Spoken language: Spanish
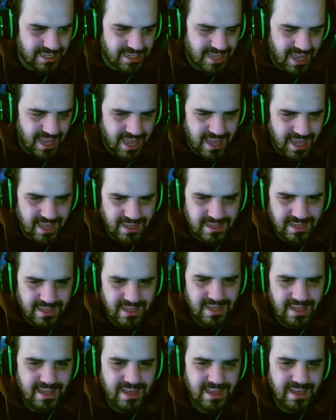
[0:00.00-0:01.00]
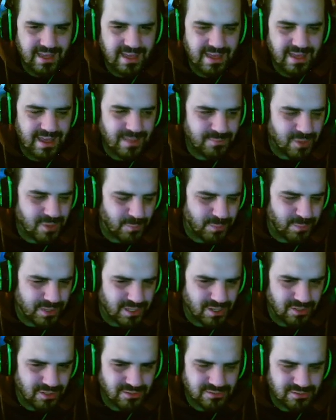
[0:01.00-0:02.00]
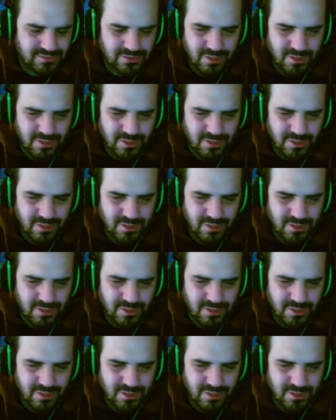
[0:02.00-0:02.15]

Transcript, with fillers: que en mi opinión,